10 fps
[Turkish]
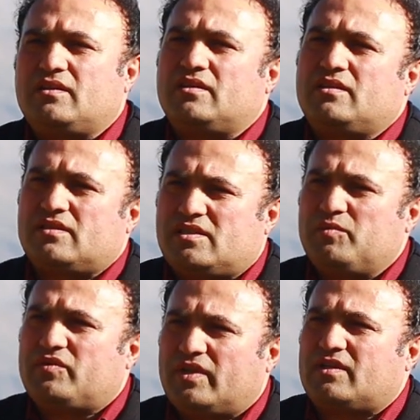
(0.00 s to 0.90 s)
e,
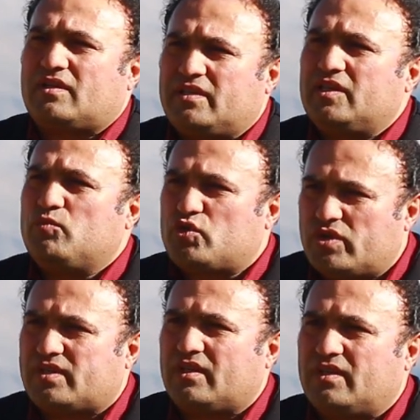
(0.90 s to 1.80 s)
simit ve tatlı
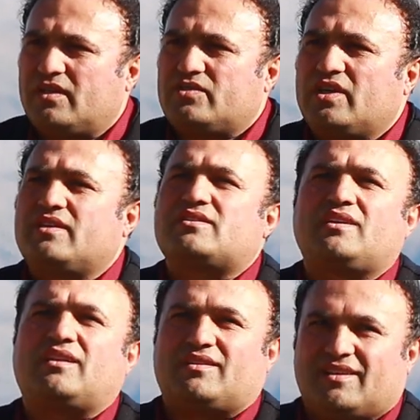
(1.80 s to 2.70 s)
23 Nisan'da Cengiz
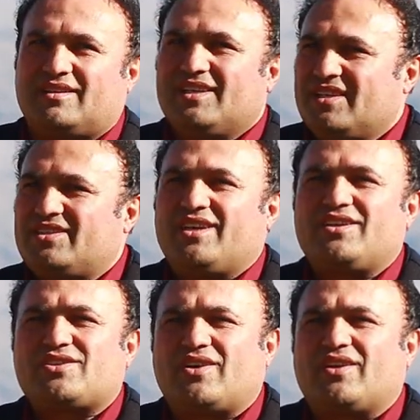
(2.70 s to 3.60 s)
Tan,
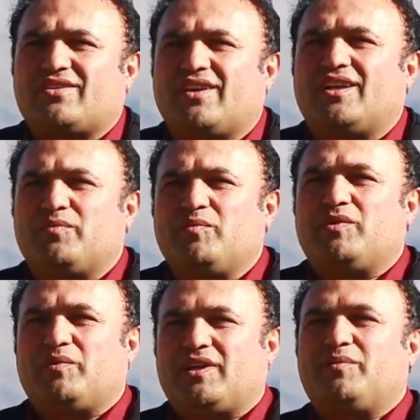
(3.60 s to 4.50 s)
Cengiz Sarantan
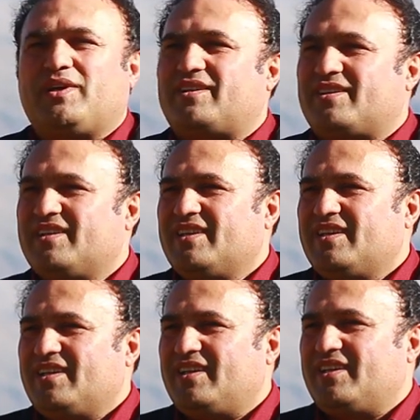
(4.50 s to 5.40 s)
abimle beraber
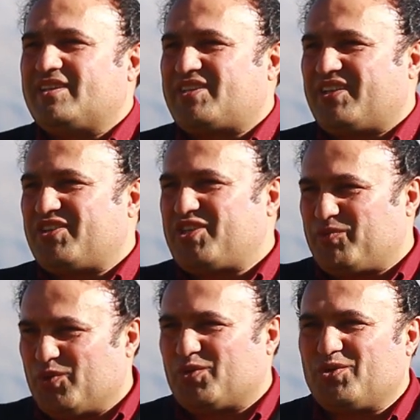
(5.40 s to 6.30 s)
e, satış
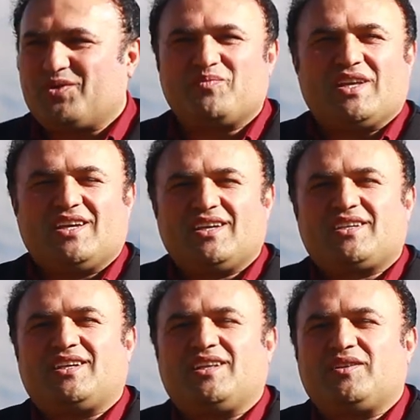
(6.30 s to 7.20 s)
yapıyorduk.
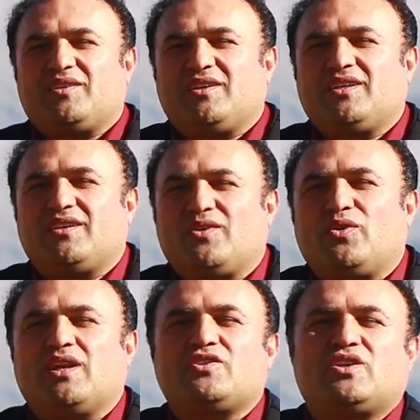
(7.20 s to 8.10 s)
Kendi, e,
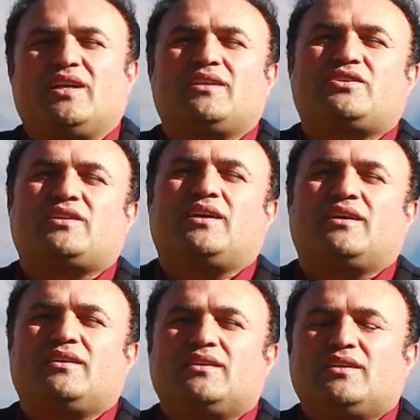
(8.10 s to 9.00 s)
öğrenciler
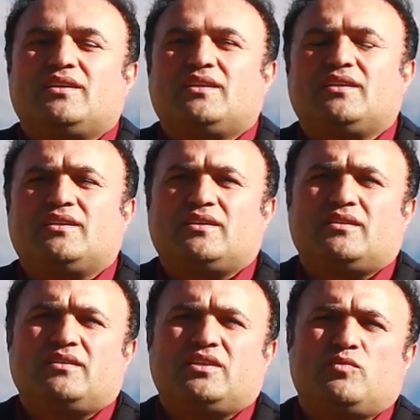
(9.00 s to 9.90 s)
işte e,
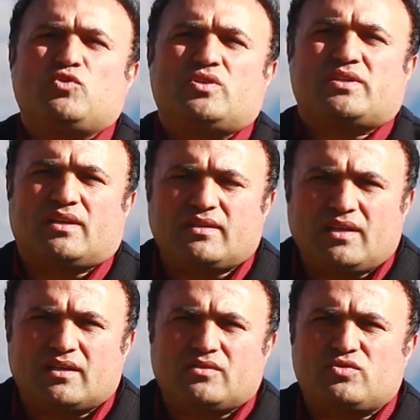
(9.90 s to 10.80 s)
23
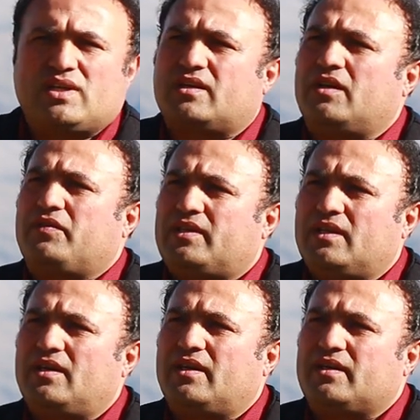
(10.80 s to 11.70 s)
Nisan'da güzel
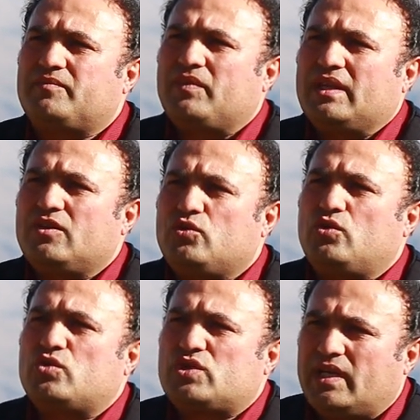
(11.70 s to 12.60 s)
kıyafetleriyle
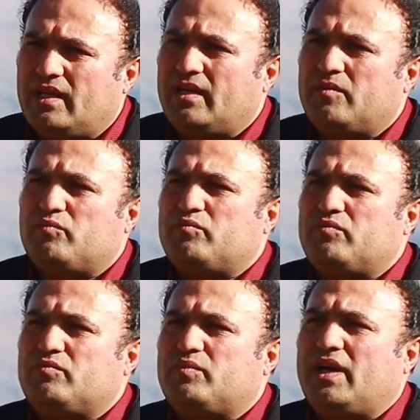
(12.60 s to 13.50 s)
yürüyüşlere
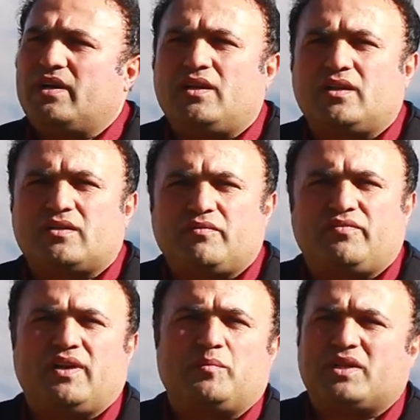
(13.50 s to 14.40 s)
bayrak
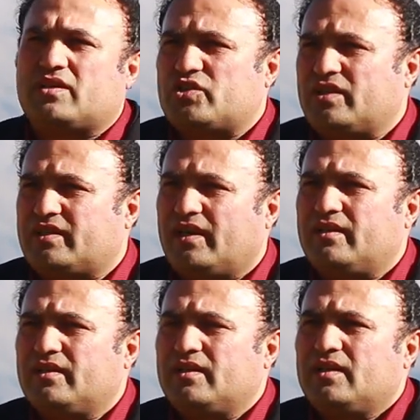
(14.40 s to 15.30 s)
filan ataşırken